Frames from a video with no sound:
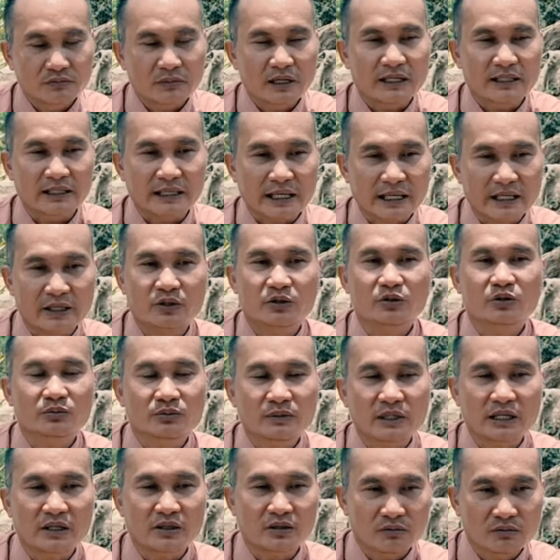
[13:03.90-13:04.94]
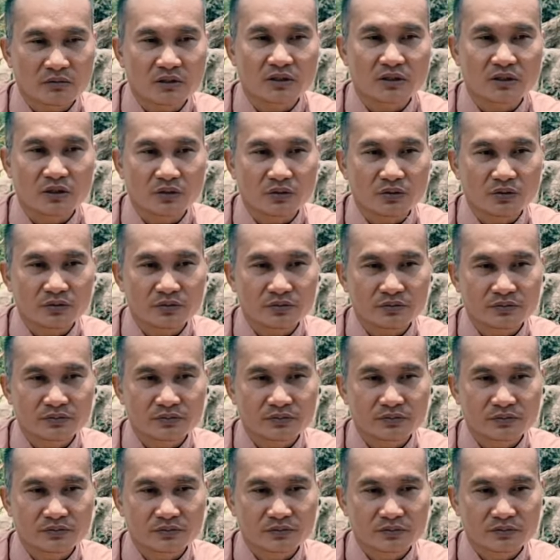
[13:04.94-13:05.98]
bàn tay của chúng ta cũng có ngủ
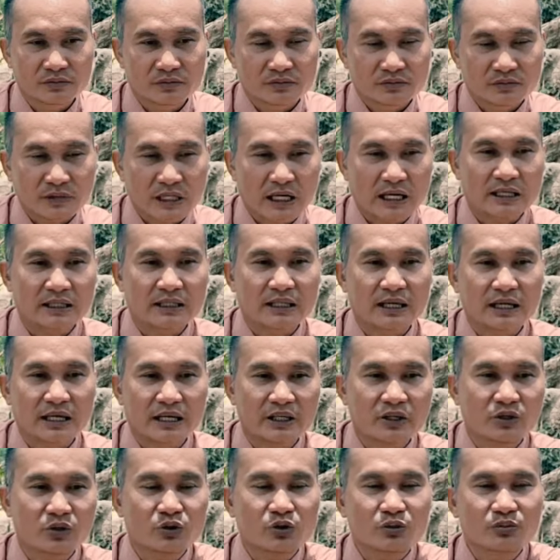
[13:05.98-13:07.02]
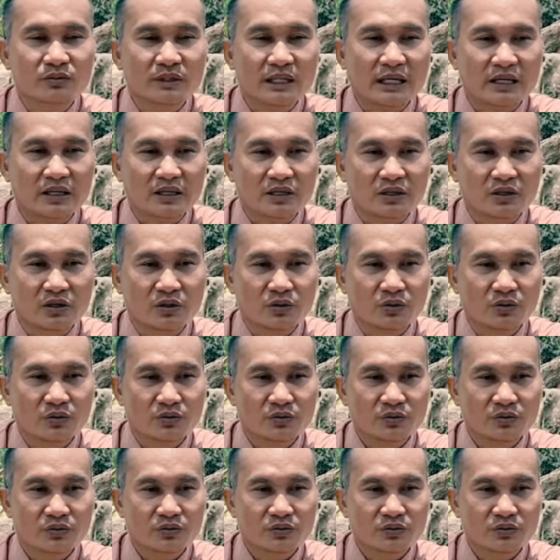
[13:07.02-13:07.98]
thân thể của chúng ta có ngủ